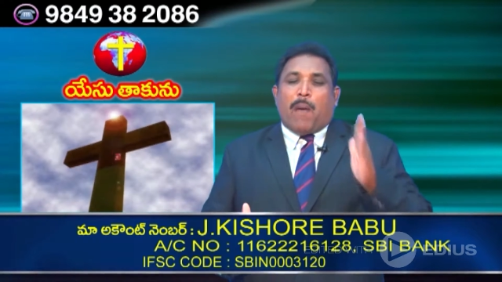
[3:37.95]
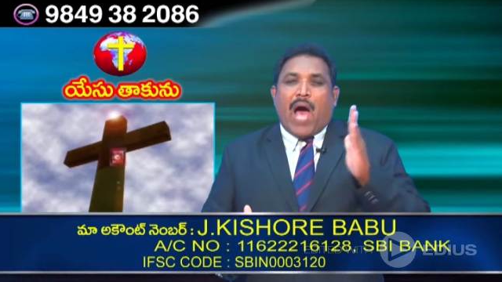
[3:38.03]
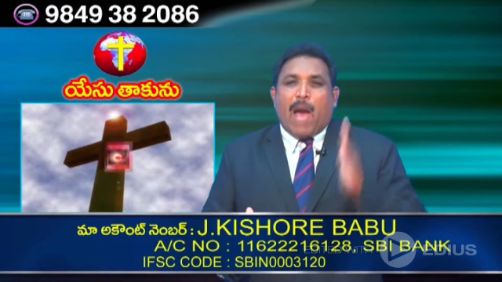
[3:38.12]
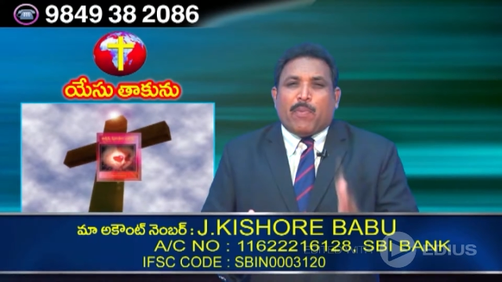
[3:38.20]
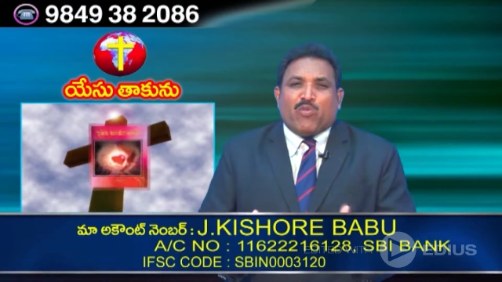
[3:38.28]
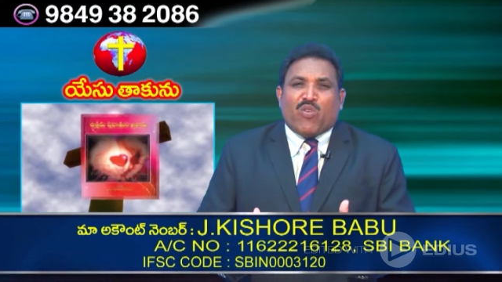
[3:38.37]

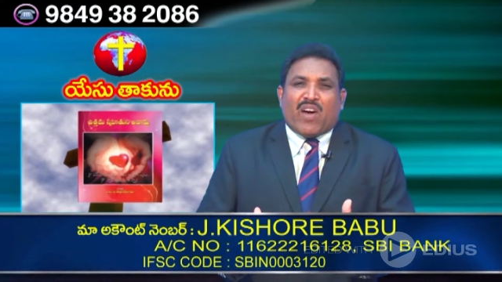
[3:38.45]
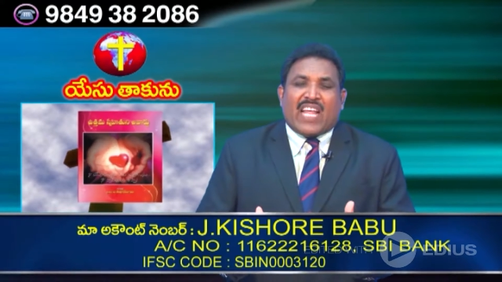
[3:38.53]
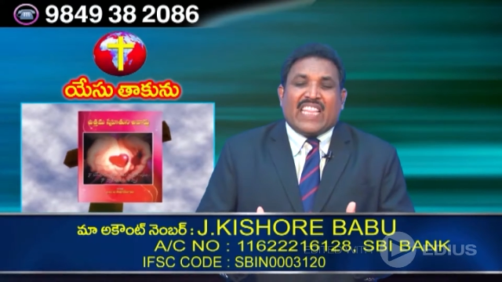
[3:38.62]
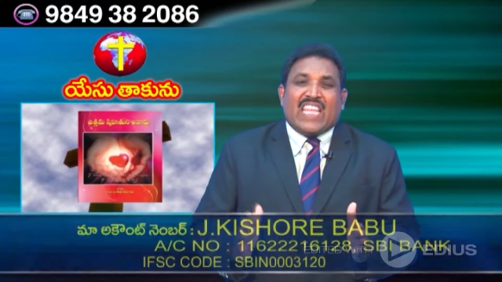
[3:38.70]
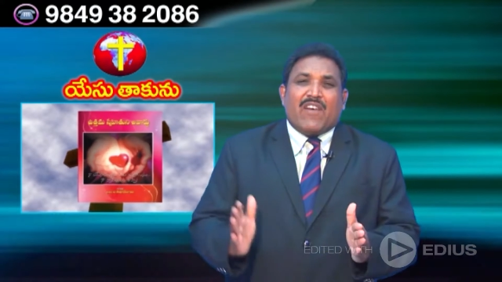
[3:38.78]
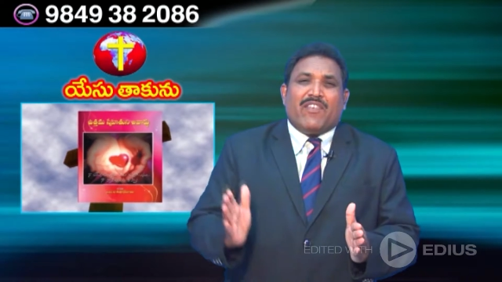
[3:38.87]
పాపం
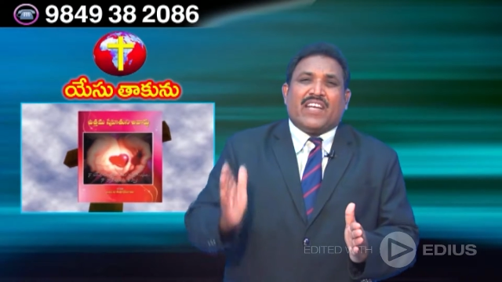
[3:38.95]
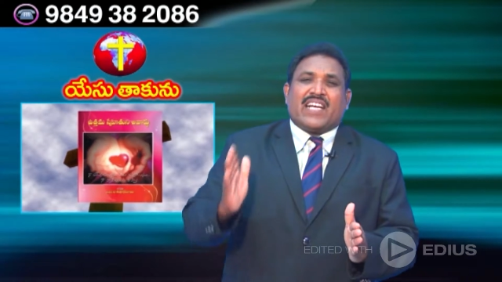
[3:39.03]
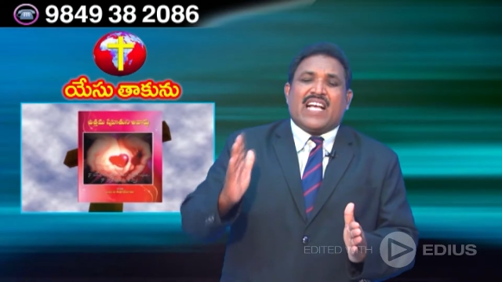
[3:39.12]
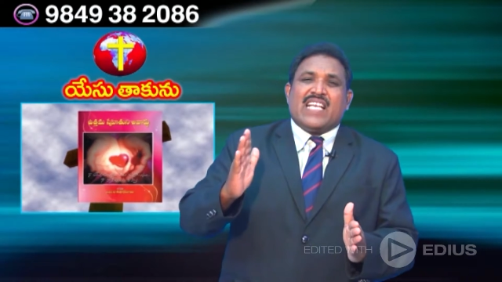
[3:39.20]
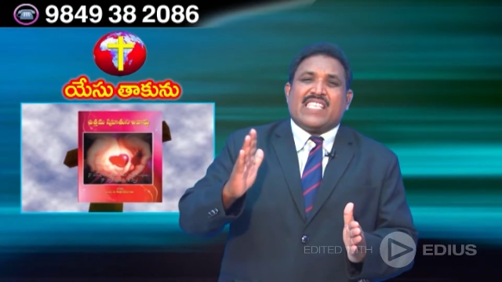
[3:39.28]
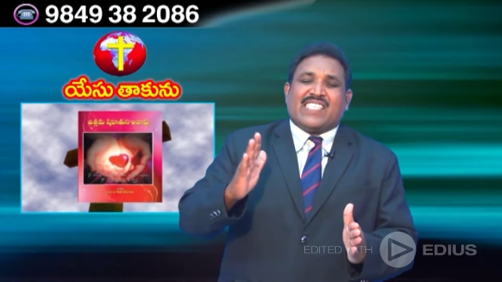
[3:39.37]
ద్వారా దేవుని
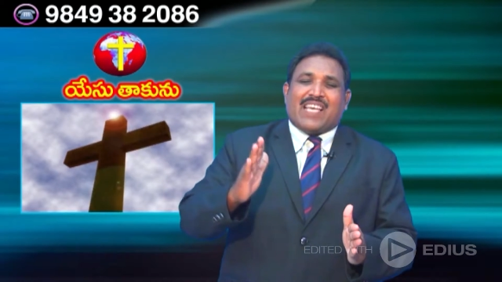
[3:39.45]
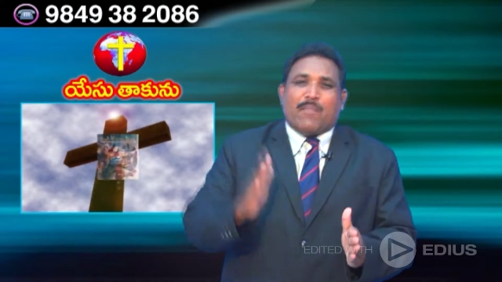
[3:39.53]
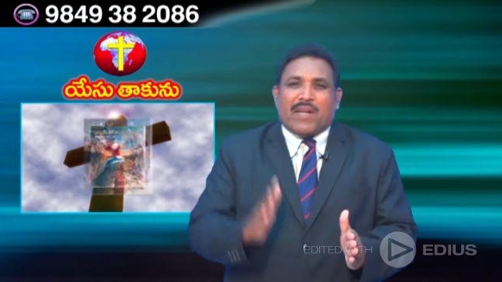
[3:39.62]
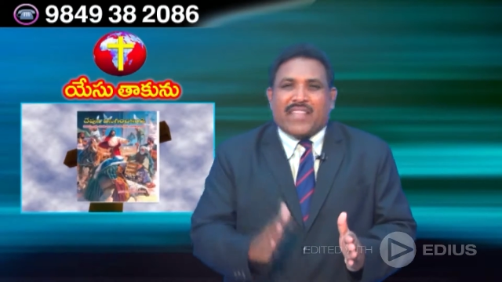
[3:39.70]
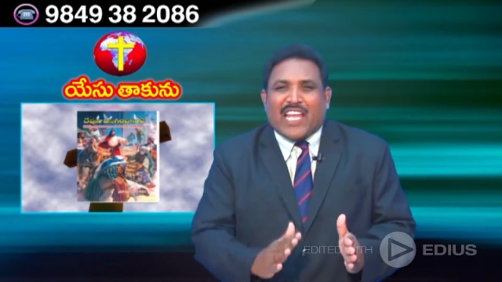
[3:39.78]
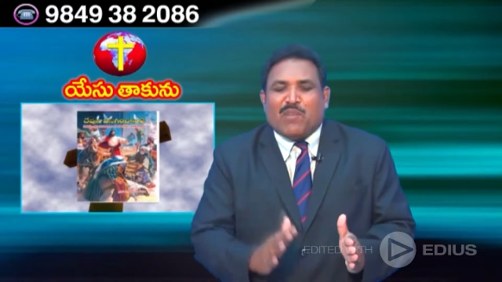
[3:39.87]
యొక్క
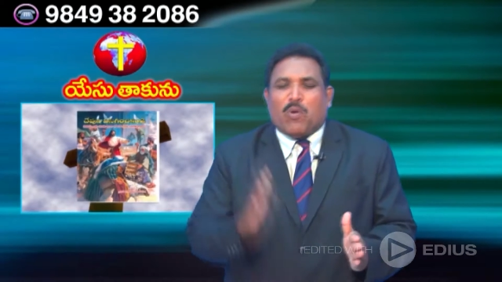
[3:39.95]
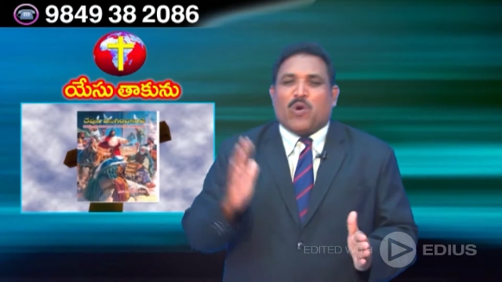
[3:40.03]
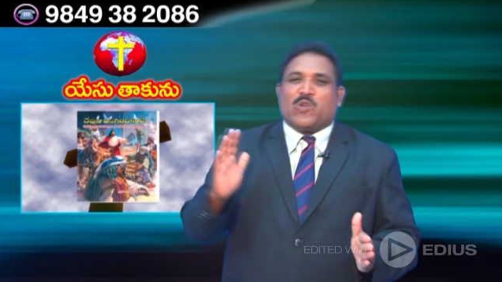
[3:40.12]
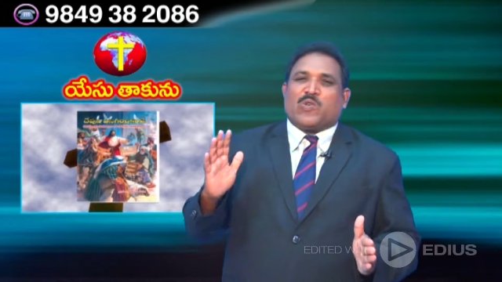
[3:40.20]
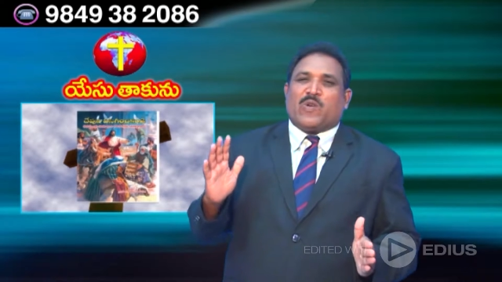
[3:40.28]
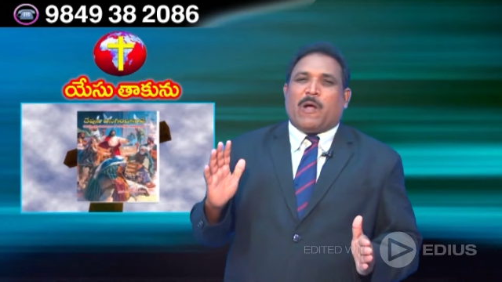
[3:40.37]
సంబంధాన్ని
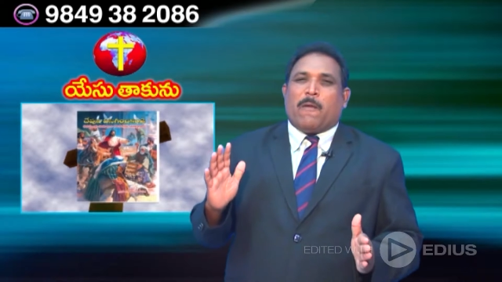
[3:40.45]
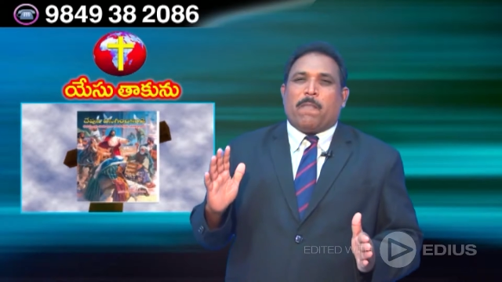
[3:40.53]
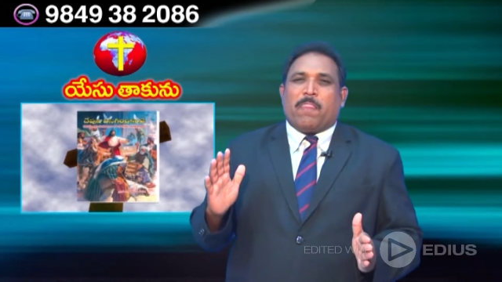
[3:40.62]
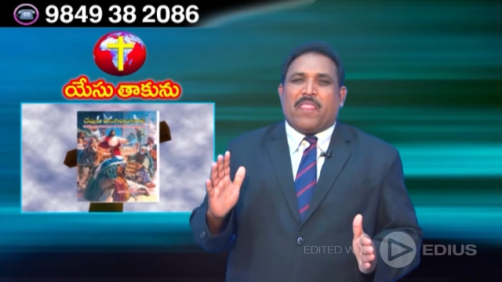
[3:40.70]
పోగొట్టుకున్నాం